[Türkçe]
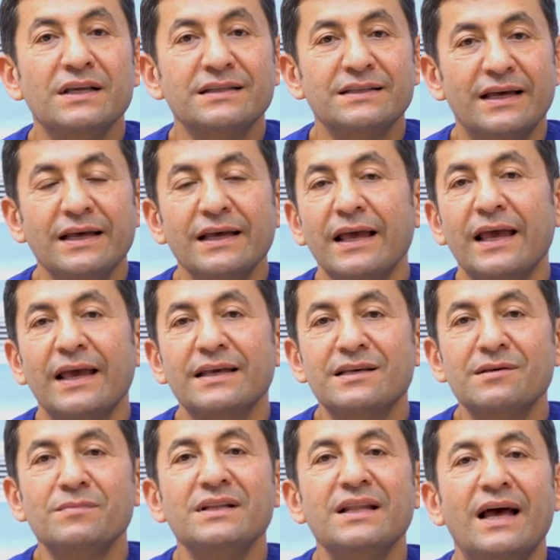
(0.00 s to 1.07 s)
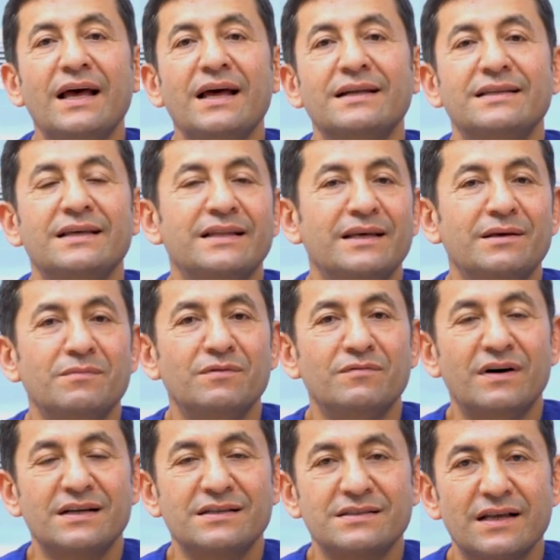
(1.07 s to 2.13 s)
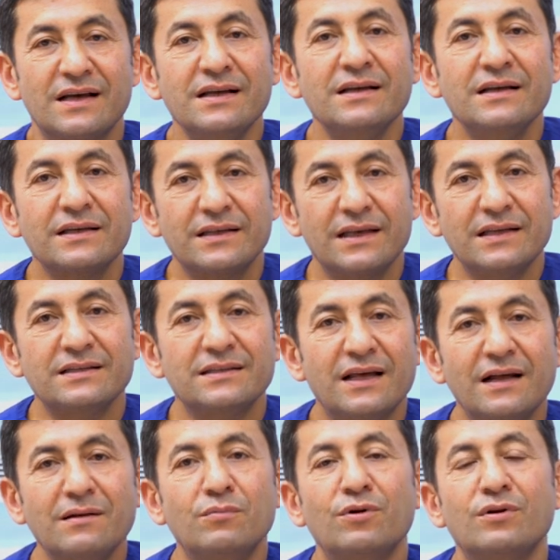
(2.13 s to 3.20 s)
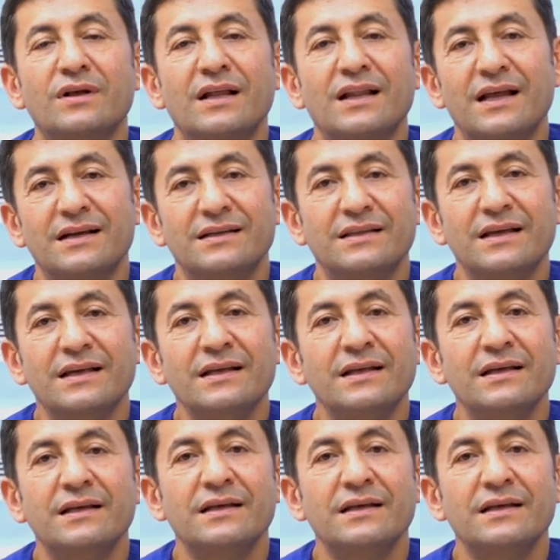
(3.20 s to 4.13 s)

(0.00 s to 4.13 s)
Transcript: Bir de hekimin eğer deneyimi varsa genital bölgelerde